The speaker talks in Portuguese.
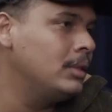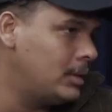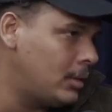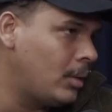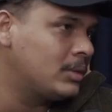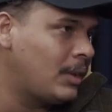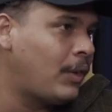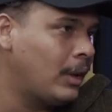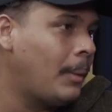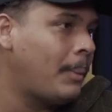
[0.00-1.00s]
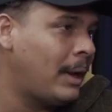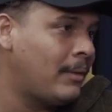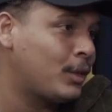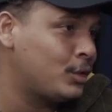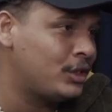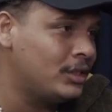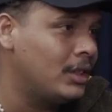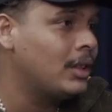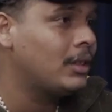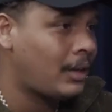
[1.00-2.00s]
como você falou, a palavra
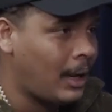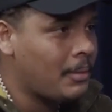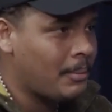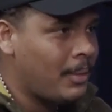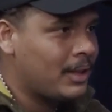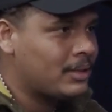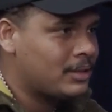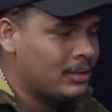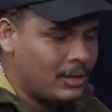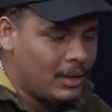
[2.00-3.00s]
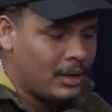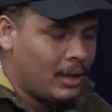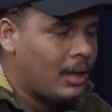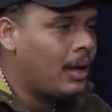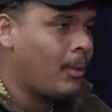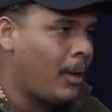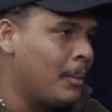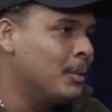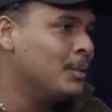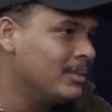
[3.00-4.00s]
cotidiana cabe bem, assim. Certo. É um
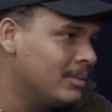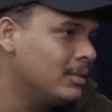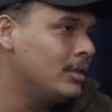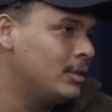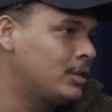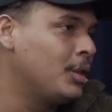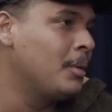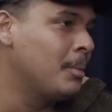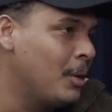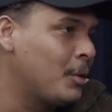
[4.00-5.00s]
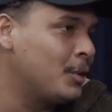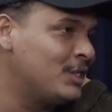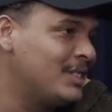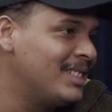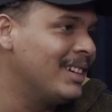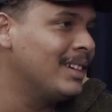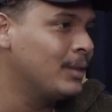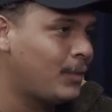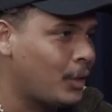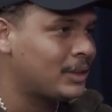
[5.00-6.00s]
álbum sobre o meu cotidiano,
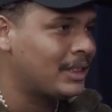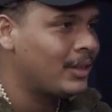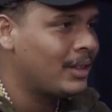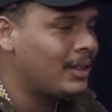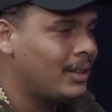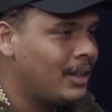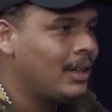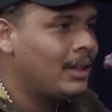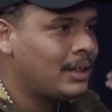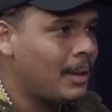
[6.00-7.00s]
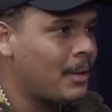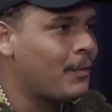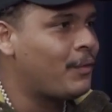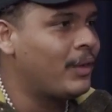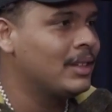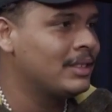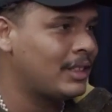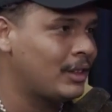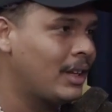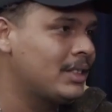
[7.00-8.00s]
certo. voltando ali na minha infância,
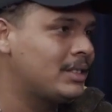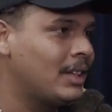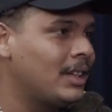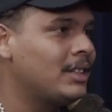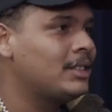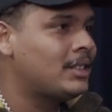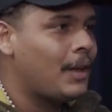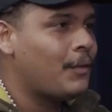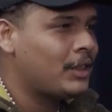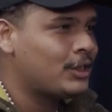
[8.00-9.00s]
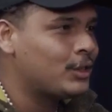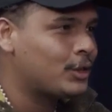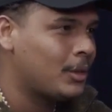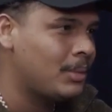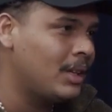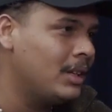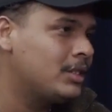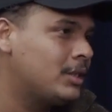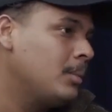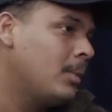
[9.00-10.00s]
adolescência, refletindo sobre
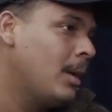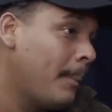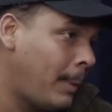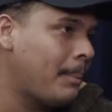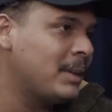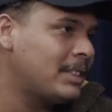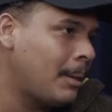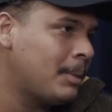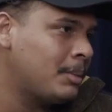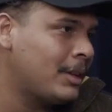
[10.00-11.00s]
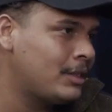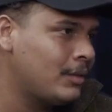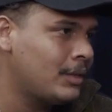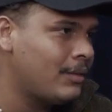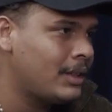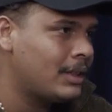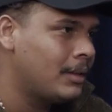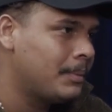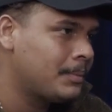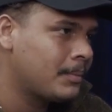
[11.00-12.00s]
isso, para pensar a perspectiva de vida.
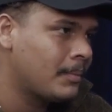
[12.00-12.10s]
Boa.